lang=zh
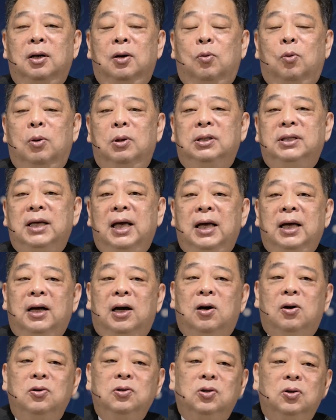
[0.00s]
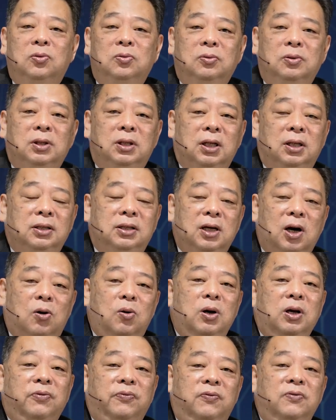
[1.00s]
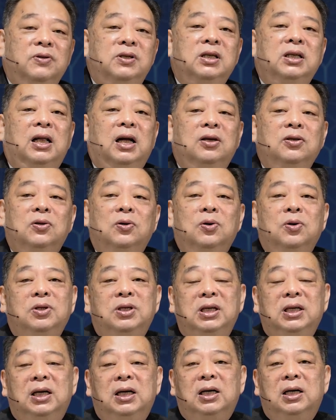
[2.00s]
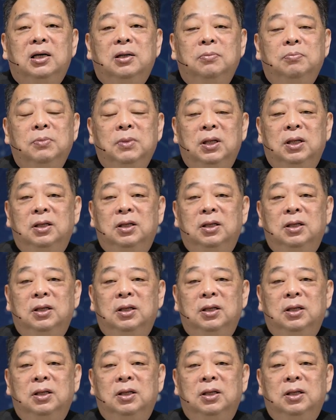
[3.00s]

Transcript: 我在高雄教会服饰当中有几个。